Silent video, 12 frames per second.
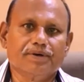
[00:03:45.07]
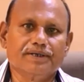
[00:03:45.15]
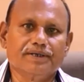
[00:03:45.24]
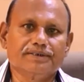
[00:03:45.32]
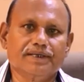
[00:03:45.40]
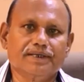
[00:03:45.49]

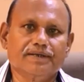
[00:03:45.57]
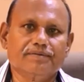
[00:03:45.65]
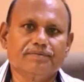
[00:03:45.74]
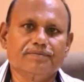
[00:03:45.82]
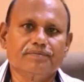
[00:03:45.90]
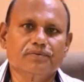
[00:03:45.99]
पार्सल
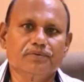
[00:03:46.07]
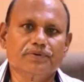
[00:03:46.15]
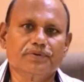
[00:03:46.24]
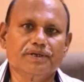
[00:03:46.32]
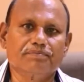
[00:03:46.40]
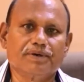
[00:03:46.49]

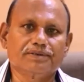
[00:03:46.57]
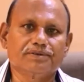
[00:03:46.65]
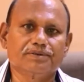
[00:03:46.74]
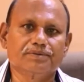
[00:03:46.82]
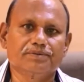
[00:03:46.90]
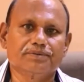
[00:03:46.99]
बुक हुए
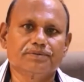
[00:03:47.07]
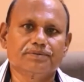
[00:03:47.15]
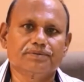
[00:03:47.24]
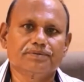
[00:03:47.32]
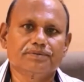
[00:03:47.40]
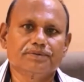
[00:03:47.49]
पार्सलों को
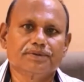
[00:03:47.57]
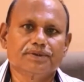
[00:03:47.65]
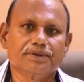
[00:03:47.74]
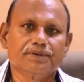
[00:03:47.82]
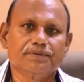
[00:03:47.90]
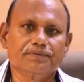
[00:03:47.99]

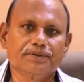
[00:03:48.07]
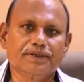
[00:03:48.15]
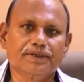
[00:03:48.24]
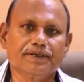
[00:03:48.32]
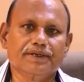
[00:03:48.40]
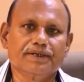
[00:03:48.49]

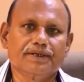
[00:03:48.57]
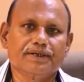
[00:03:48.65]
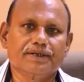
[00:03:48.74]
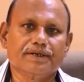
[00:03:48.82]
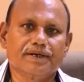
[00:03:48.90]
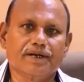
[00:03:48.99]
उनके
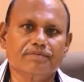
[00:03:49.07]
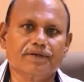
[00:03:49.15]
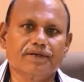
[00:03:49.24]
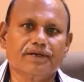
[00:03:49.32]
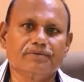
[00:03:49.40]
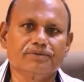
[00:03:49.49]
क्रम
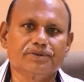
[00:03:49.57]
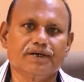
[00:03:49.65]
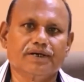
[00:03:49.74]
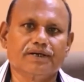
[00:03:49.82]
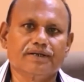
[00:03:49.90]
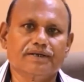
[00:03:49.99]
के
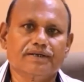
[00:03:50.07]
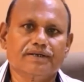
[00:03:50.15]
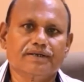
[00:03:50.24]
अनुसार